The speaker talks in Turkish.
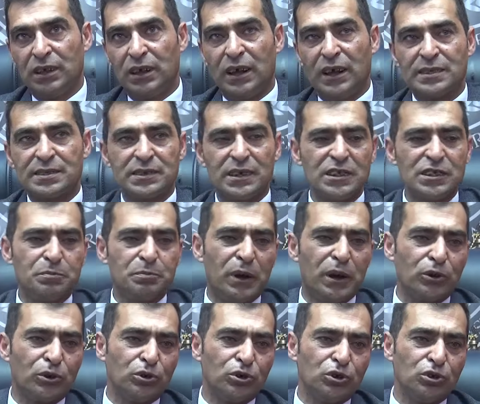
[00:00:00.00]
asas
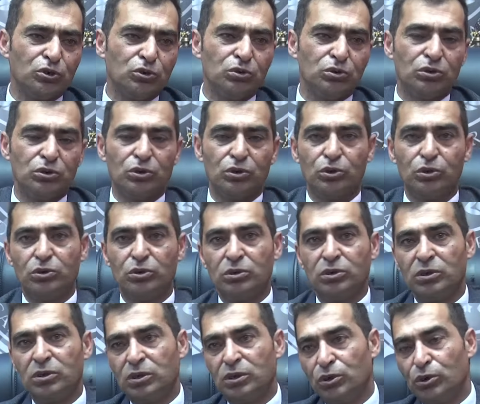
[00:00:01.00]
baronun
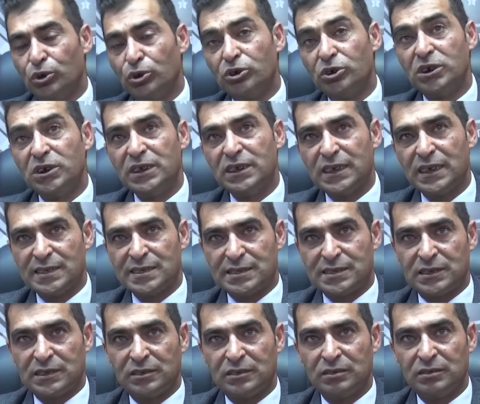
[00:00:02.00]
önünü
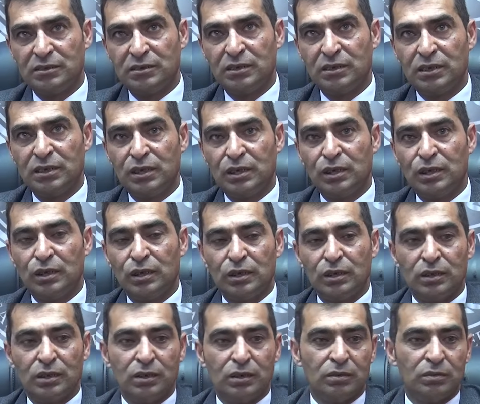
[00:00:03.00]
kessin.
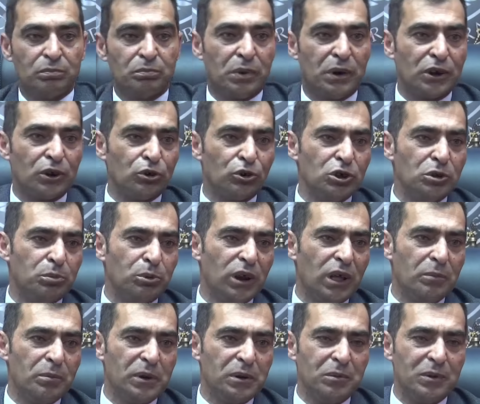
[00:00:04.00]
Baronu
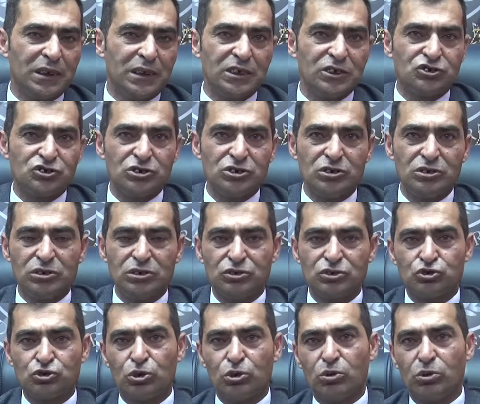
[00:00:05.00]
bulabilmek için
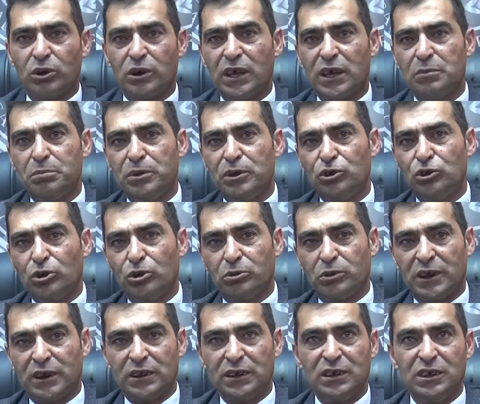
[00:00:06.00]
çok kolay bir yol
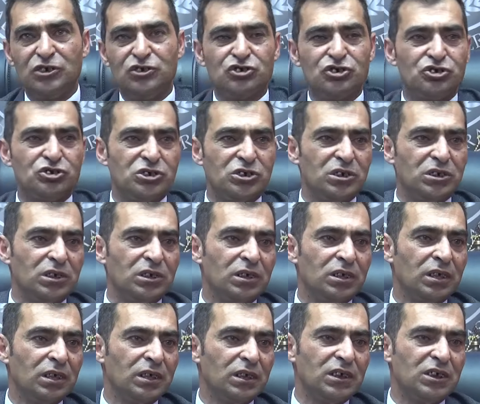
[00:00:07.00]
var. İçiciyi
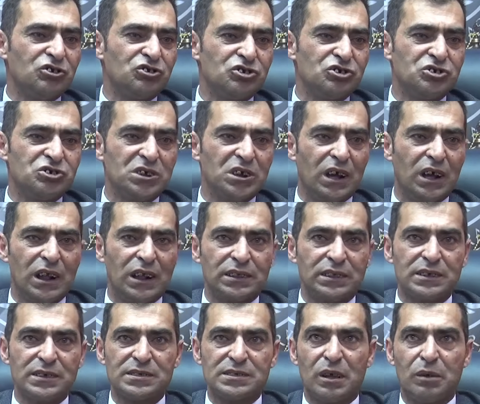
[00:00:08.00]
içiciyi
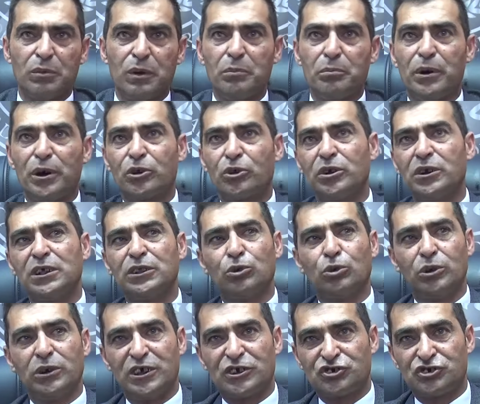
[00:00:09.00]
aldığı zaman barona da
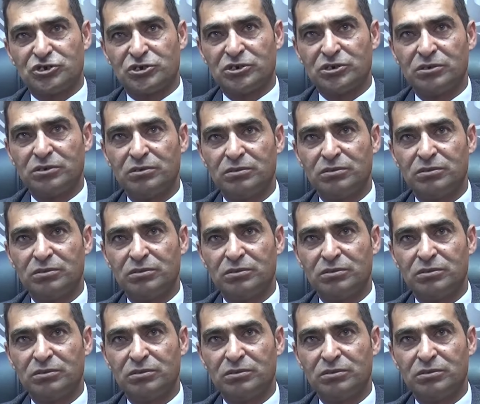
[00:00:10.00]
ulaşır.